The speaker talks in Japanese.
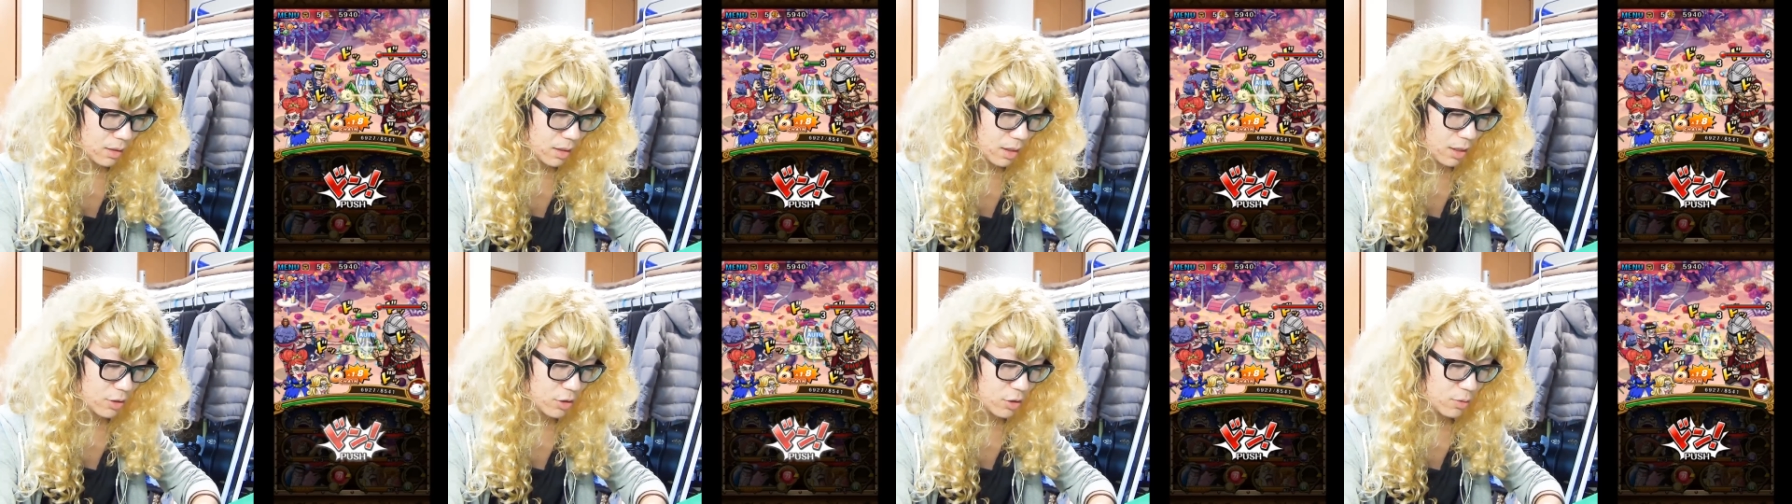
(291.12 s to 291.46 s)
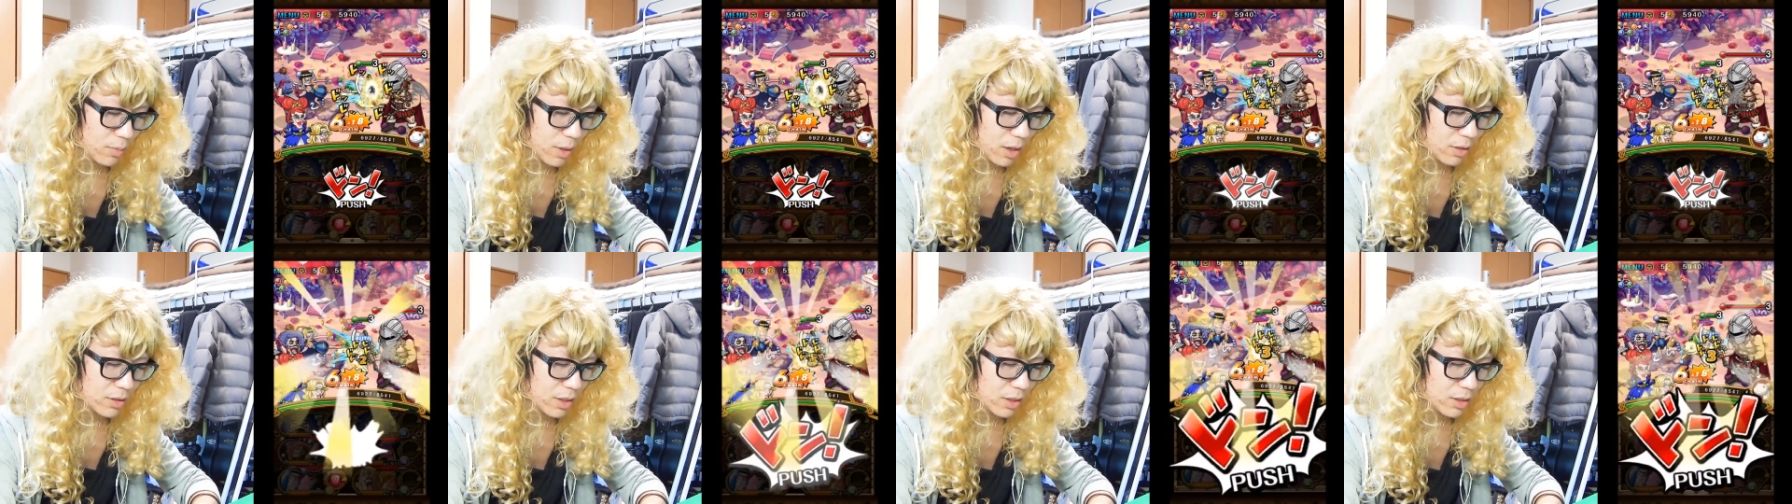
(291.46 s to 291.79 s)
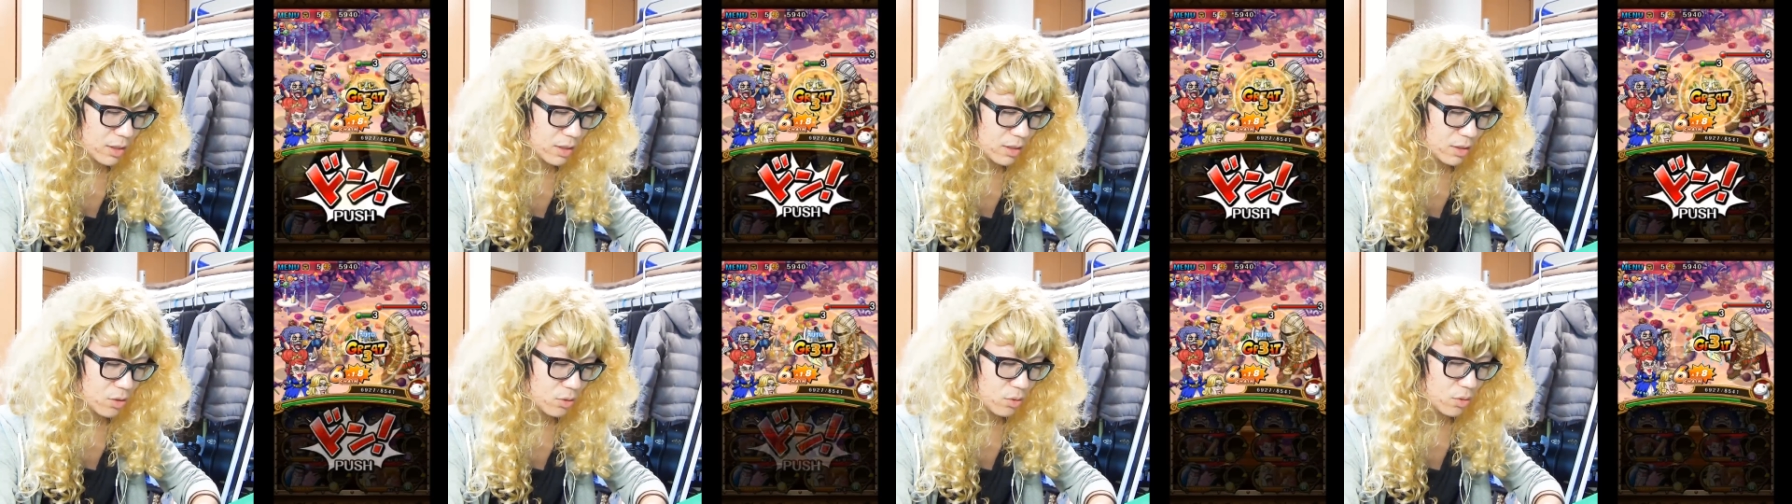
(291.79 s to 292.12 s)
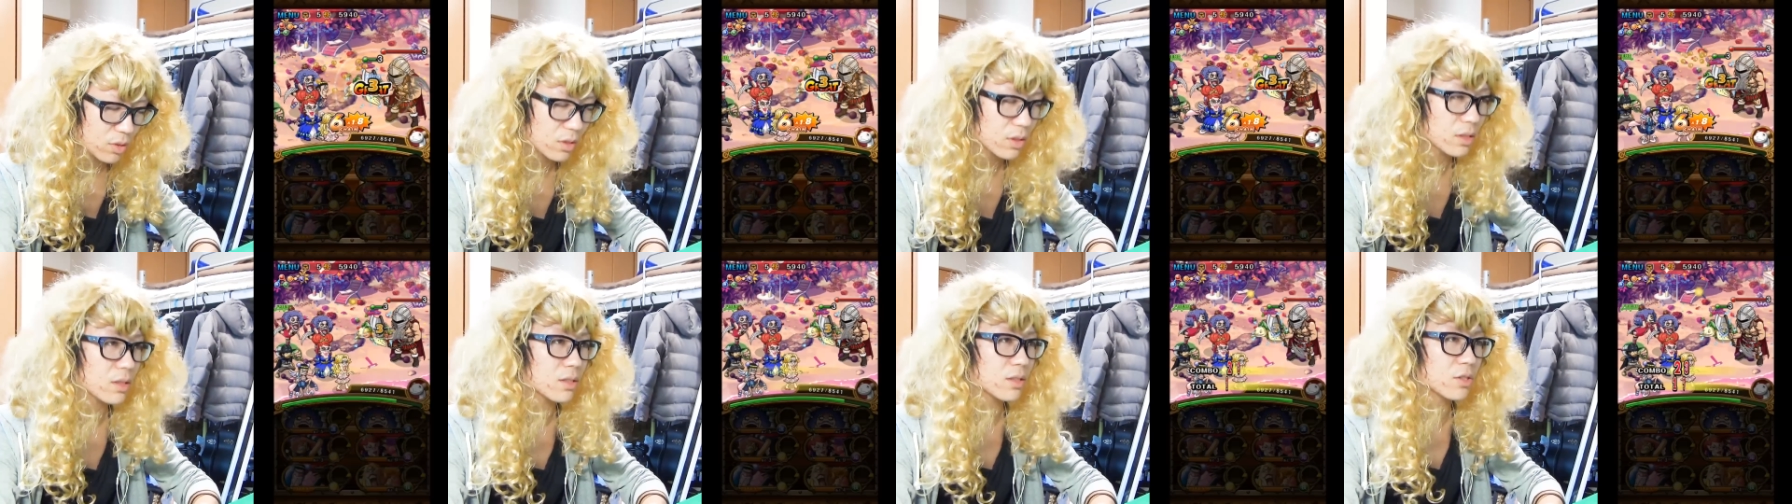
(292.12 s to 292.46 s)
なんか順番がちゃちょっ
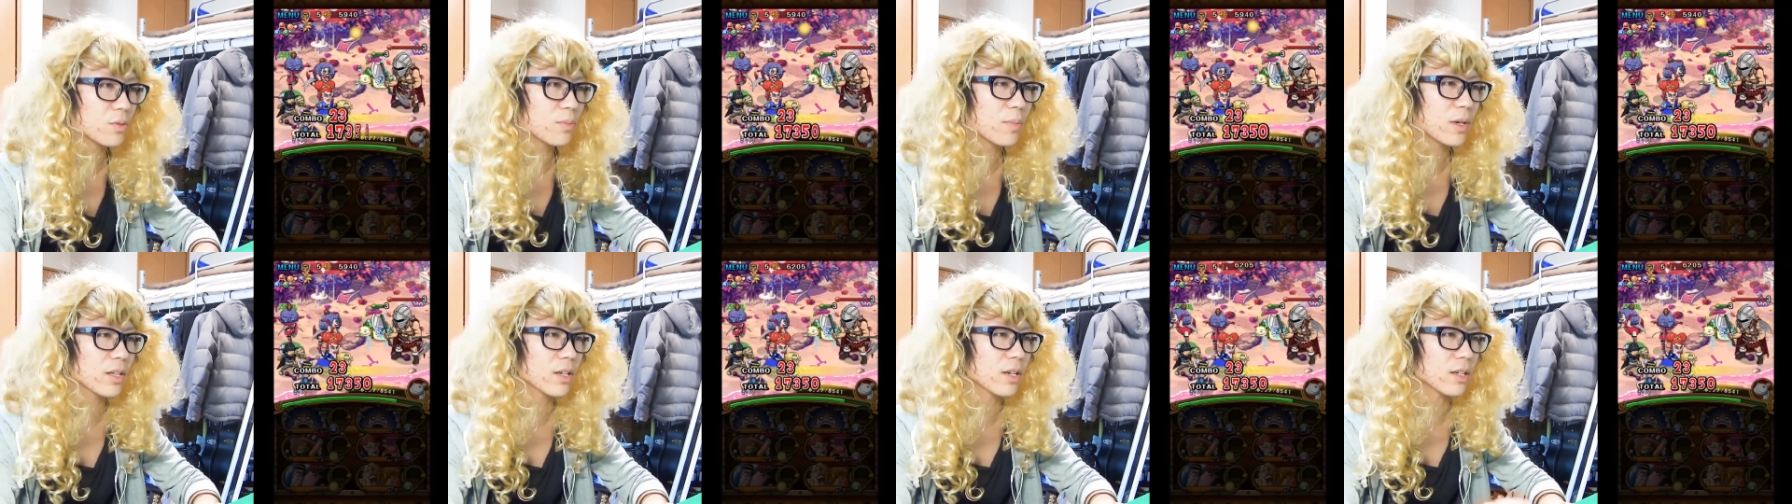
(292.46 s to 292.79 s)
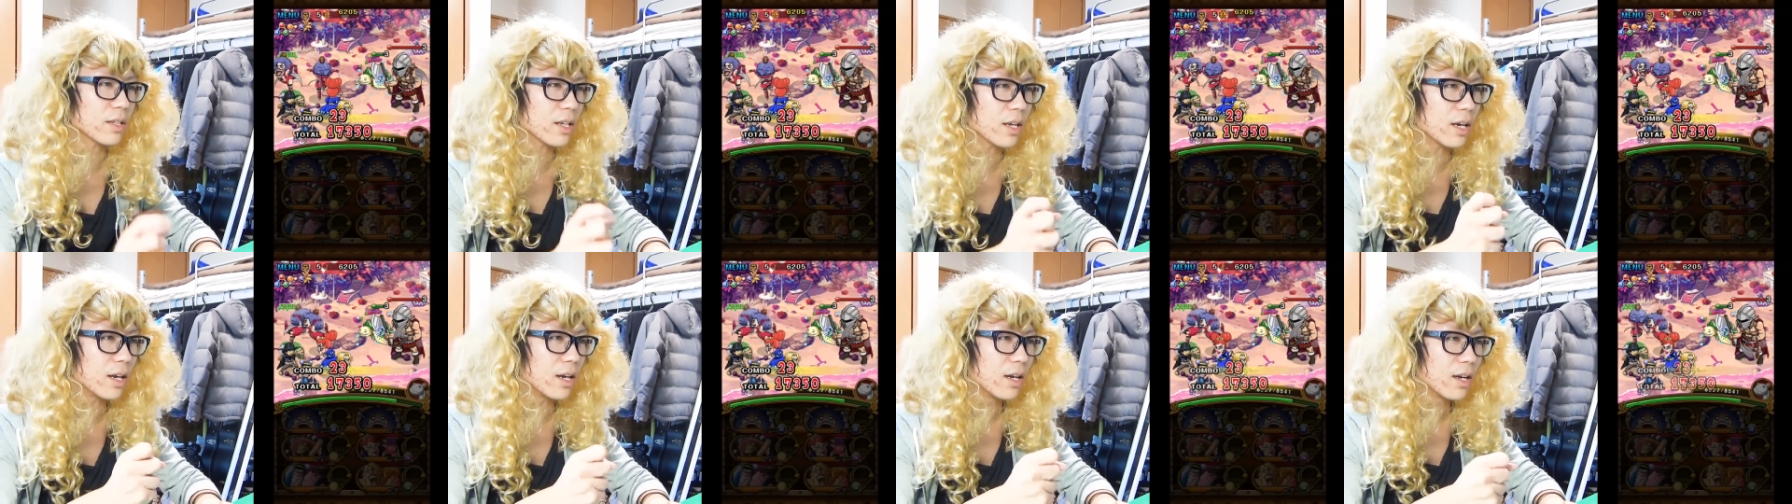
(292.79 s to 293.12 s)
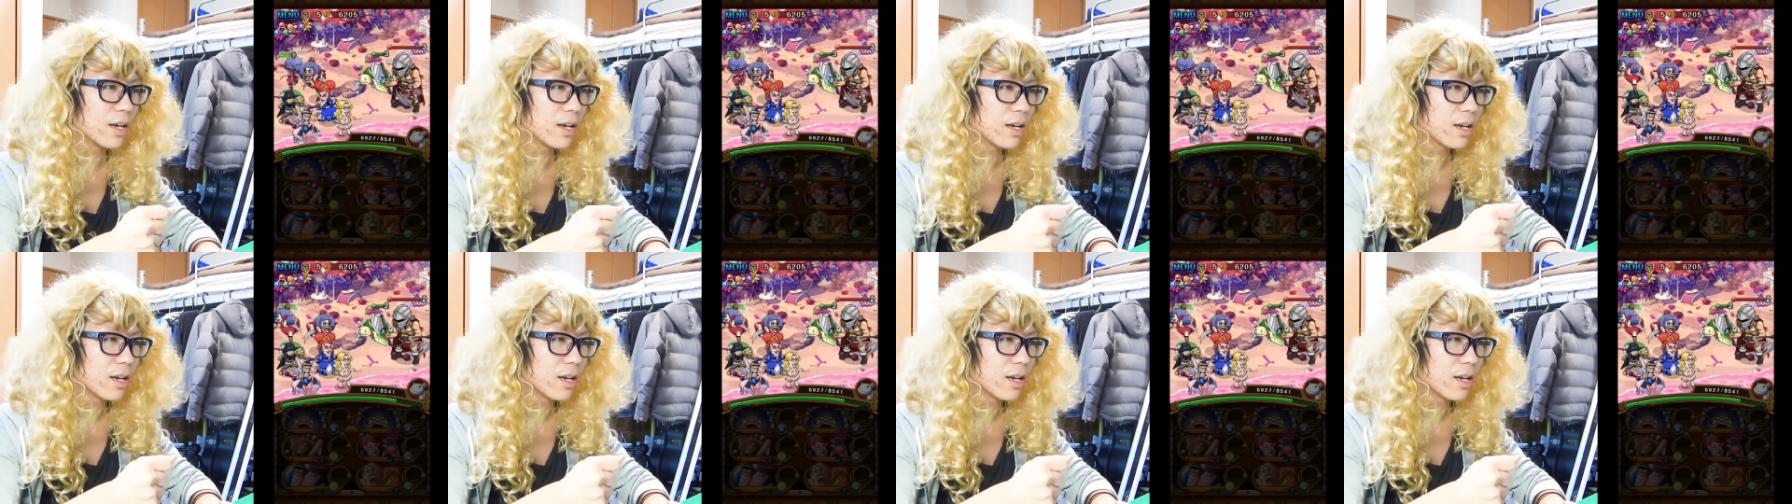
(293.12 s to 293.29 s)
と順番っていうかね